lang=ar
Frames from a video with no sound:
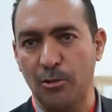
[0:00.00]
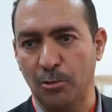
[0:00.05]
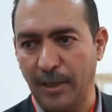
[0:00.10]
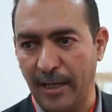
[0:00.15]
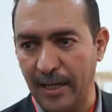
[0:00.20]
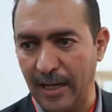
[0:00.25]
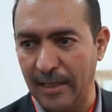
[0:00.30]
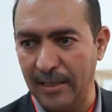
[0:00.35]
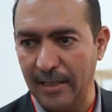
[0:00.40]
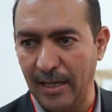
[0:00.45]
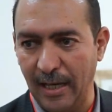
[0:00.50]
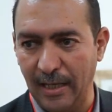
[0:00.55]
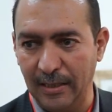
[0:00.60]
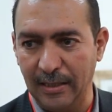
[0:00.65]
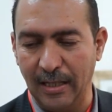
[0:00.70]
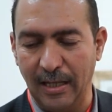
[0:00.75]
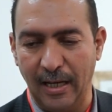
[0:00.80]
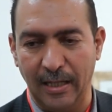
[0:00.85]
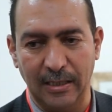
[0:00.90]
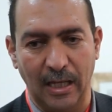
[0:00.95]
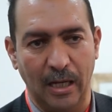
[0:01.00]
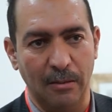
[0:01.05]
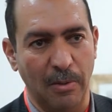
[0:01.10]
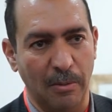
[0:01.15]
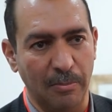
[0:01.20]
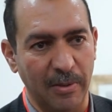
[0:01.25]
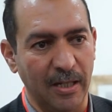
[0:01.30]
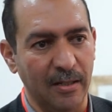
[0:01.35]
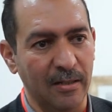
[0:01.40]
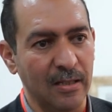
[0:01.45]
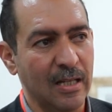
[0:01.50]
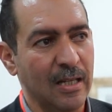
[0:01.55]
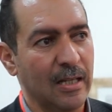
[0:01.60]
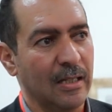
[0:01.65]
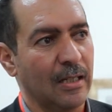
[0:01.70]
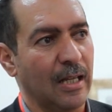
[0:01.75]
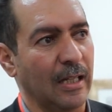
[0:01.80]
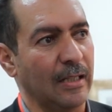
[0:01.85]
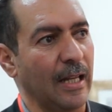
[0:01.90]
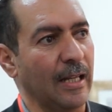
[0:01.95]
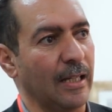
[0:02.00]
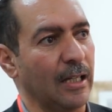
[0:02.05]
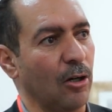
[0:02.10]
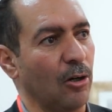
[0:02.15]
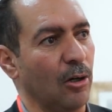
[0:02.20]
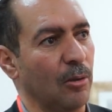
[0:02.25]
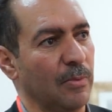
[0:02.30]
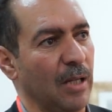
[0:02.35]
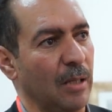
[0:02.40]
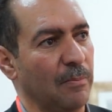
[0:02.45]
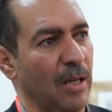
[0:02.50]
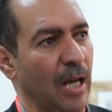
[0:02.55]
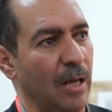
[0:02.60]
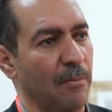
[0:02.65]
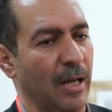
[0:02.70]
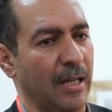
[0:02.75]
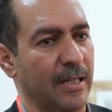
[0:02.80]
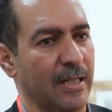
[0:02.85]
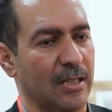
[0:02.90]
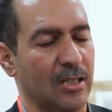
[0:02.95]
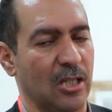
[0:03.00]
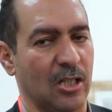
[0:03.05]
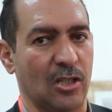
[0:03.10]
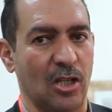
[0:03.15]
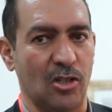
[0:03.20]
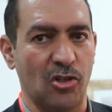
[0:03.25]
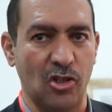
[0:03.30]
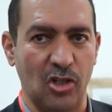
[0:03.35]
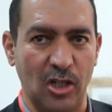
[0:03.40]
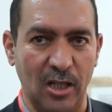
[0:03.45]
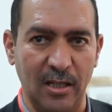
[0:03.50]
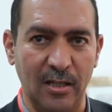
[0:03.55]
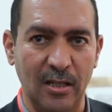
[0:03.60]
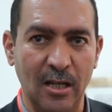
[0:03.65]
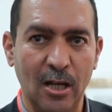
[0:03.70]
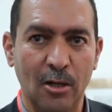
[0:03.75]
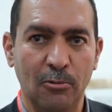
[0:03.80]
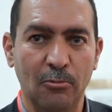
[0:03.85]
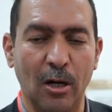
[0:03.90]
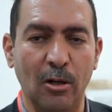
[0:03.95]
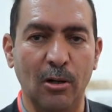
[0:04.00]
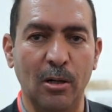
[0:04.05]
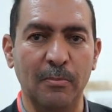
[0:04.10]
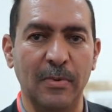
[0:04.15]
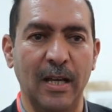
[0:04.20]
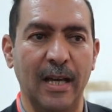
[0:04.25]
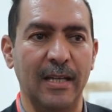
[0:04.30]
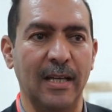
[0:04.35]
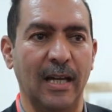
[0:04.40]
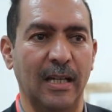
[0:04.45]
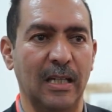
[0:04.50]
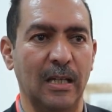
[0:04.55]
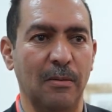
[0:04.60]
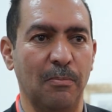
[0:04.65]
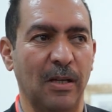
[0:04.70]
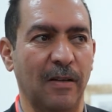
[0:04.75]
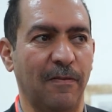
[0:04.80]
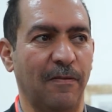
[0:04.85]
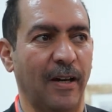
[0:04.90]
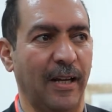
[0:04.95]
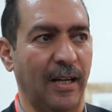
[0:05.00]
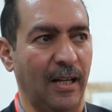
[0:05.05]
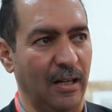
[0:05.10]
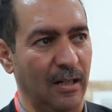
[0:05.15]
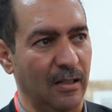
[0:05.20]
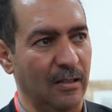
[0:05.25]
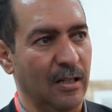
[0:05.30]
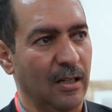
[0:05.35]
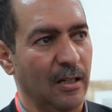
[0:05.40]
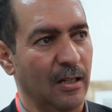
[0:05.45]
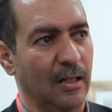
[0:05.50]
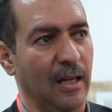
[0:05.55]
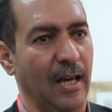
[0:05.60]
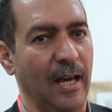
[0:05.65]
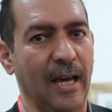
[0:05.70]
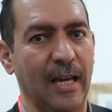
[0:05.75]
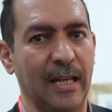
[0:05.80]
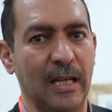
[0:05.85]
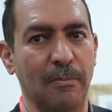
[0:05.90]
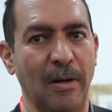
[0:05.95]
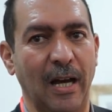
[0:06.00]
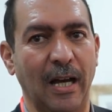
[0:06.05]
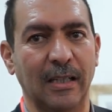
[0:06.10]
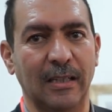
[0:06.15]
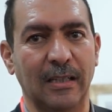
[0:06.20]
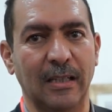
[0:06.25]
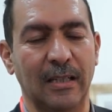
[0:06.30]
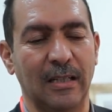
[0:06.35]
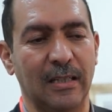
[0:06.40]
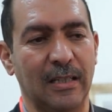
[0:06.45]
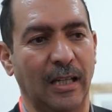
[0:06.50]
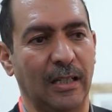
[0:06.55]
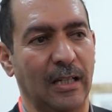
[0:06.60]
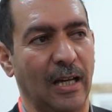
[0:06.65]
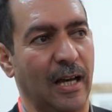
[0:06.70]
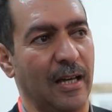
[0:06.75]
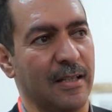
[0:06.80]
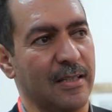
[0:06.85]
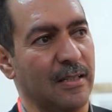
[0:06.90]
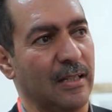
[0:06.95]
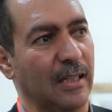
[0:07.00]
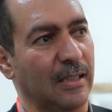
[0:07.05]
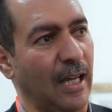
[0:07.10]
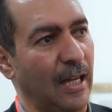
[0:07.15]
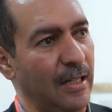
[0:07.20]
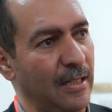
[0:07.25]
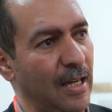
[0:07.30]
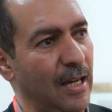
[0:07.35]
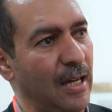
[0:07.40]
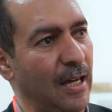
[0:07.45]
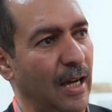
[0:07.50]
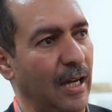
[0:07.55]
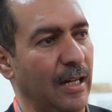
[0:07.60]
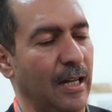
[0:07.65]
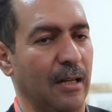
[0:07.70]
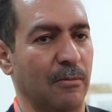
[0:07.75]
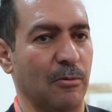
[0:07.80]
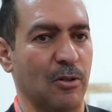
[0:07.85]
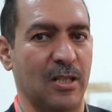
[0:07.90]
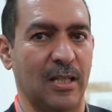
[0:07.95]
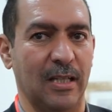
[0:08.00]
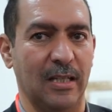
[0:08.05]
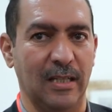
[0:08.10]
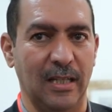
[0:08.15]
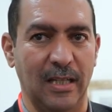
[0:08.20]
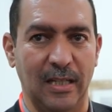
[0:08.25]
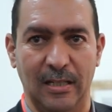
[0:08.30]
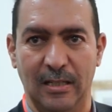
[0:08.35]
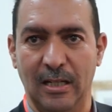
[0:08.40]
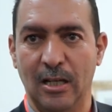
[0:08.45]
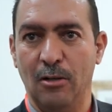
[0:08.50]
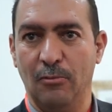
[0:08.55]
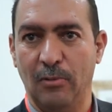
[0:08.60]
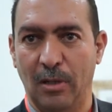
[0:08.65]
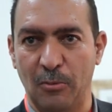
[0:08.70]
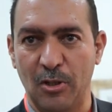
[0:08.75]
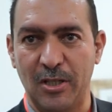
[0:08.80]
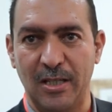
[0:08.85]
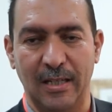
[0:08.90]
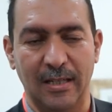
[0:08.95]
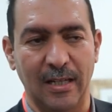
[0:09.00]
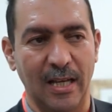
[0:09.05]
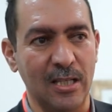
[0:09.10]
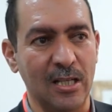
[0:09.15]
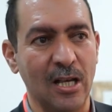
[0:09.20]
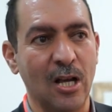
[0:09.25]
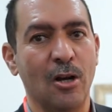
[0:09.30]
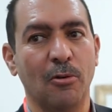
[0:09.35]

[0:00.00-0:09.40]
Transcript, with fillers: جدران هذا هذا المبنى كذلك قمنا بعملية تشجير وقمنا يعني بفرحة عارمه يعني ادخلناها على المسنين والمسنات